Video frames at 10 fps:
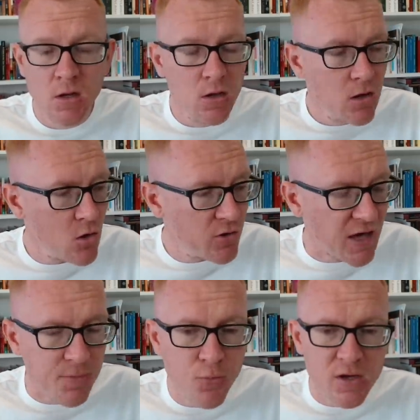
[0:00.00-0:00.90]
Ok,
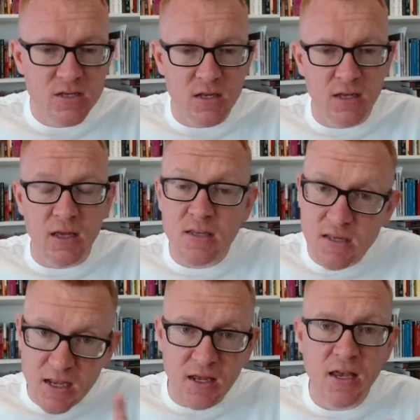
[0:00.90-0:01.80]
pues
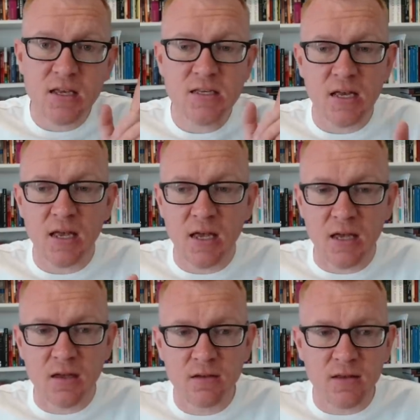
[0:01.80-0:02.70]
si queréis
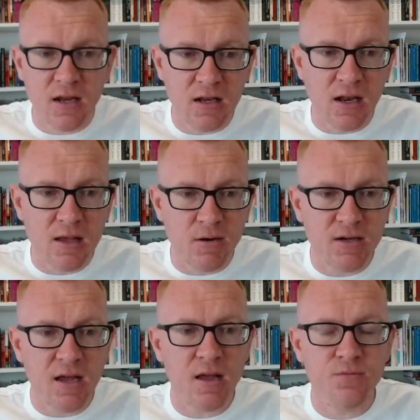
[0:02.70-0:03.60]
eh, tener la
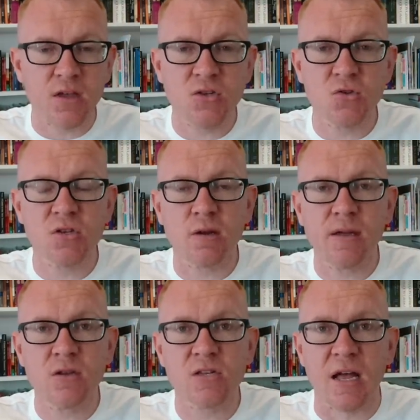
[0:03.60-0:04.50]
libertad de
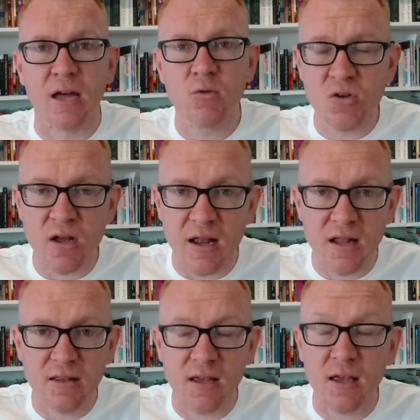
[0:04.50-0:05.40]
suscribiros a nuestro
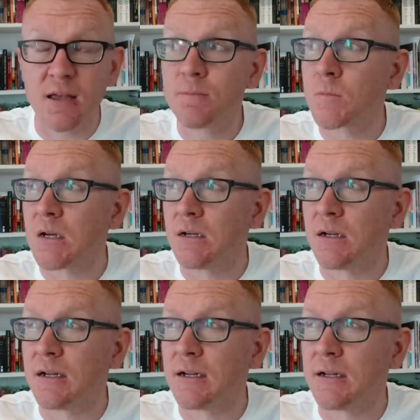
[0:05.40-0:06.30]
canal de
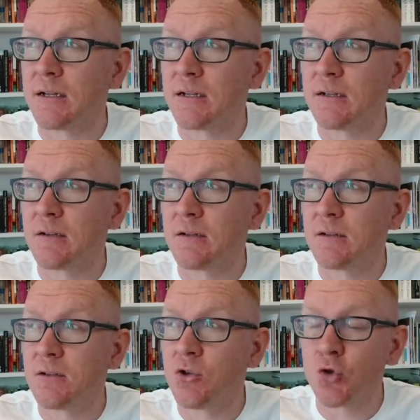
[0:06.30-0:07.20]
ah,
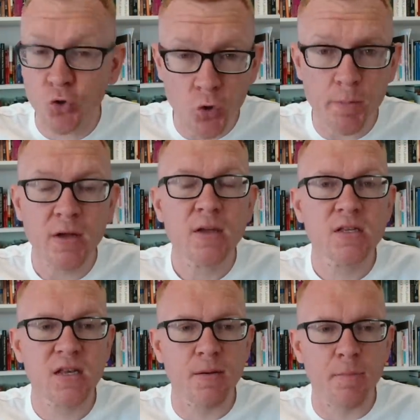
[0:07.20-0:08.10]
YouTube,
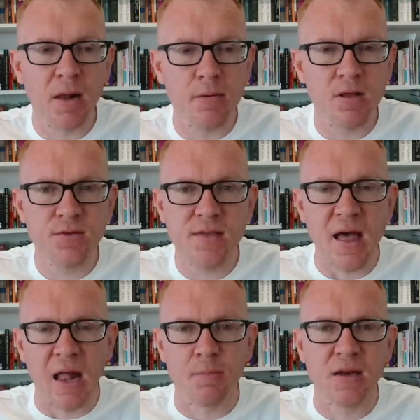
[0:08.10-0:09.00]
se llama Palabra de Vida
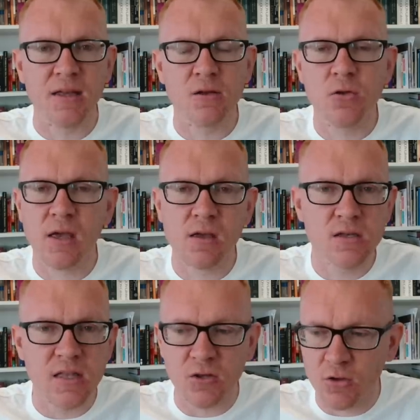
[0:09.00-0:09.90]
Almería, ¿ok? Y
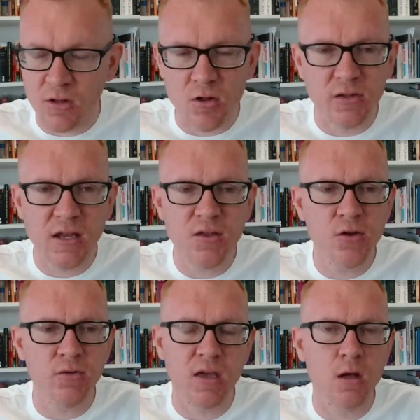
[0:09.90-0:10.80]
está todo el
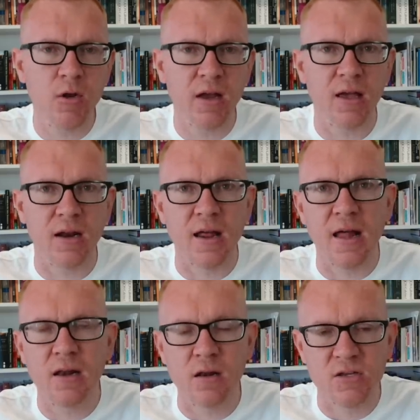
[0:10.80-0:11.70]
contenido y como regla
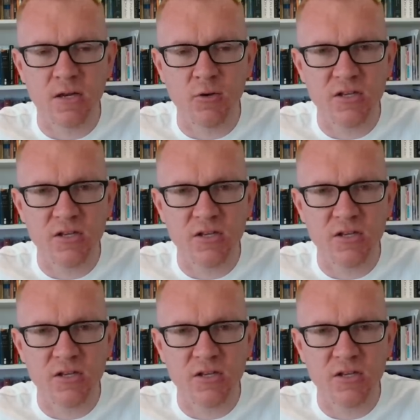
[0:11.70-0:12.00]
general, los sermones